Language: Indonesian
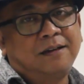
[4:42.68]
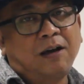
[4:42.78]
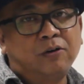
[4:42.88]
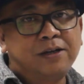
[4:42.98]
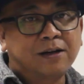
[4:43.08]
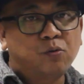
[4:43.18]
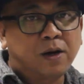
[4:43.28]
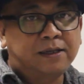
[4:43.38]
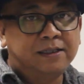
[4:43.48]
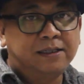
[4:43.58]
Kalau dia
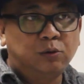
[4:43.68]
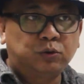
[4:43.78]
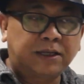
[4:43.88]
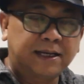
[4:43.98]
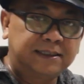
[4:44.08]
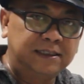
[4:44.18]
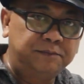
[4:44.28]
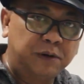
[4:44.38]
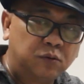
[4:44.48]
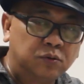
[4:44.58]
kuat di ilustrasi
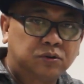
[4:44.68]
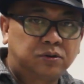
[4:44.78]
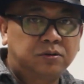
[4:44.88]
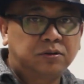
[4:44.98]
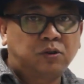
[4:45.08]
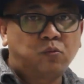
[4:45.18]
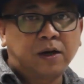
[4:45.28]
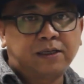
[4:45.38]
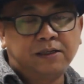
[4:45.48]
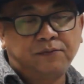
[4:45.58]
bagus,
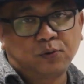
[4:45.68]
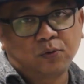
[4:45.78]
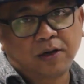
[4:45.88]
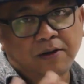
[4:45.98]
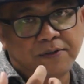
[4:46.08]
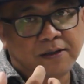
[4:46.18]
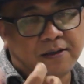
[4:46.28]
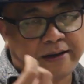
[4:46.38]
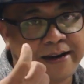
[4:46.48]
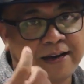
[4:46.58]
kuat di fotografi
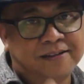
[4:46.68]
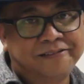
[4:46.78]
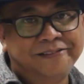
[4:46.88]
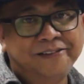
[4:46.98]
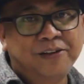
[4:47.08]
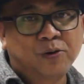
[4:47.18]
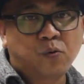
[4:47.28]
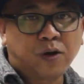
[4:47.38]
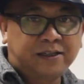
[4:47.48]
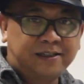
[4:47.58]
keren,
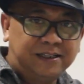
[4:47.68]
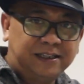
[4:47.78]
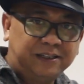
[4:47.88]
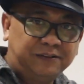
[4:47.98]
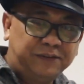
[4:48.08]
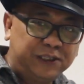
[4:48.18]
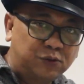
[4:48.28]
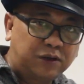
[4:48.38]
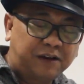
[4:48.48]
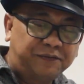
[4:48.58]
kuat di
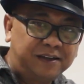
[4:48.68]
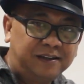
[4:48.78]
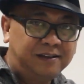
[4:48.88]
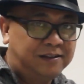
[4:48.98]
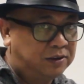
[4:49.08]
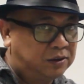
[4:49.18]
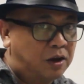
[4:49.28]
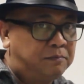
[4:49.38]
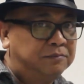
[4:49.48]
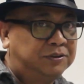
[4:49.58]
videografi
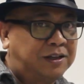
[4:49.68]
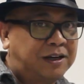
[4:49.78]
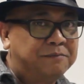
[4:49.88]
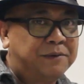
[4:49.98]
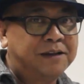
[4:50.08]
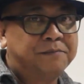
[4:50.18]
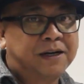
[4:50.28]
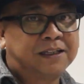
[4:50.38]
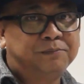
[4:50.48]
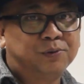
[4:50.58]
top. Sekarang banyak
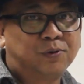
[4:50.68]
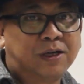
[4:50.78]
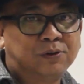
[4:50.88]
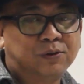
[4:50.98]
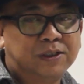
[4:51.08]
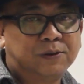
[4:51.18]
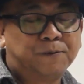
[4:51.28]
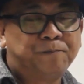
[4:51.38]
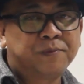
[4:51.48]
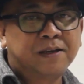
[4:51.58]
banget dibutuhkan untuk itu.
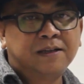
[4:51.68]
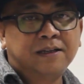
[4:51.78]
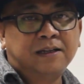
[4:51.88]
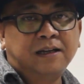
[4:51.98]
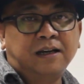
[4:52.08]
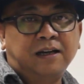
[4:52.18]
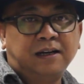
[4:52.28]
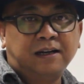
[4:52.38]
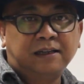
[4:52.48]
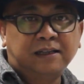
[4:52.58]

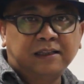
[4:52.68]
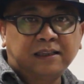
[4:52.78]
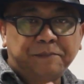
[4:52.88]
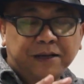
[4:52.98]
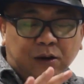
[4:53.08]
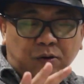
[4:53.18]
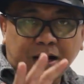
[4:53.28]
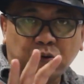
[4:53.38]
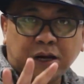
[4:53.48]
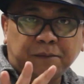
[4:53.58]
Uh, tapi kalau
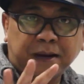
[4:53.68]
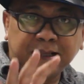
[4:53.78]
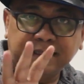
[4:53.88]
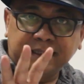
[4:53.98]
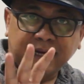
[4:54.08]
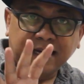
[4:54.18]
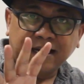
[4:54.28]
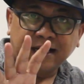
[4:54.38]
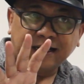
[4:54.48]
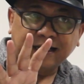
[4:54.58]
nggak kuat, paling tidak
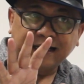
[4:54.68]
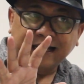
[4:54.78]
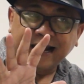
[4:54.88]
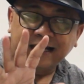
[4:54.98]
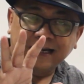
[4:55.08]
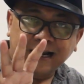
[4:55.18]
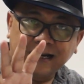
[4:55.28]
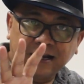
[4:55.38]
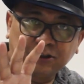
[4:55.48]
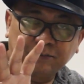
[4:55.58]

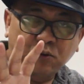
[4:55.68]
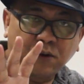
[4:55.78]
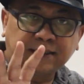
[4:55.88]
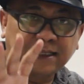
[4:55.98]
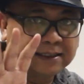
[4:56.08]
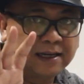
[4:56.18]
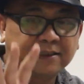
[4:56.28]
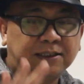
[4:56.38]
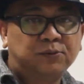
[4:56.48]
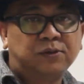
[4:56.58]
anak harus menguasai salah
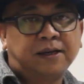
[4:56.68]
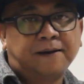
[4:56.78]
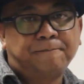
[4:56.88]
satunya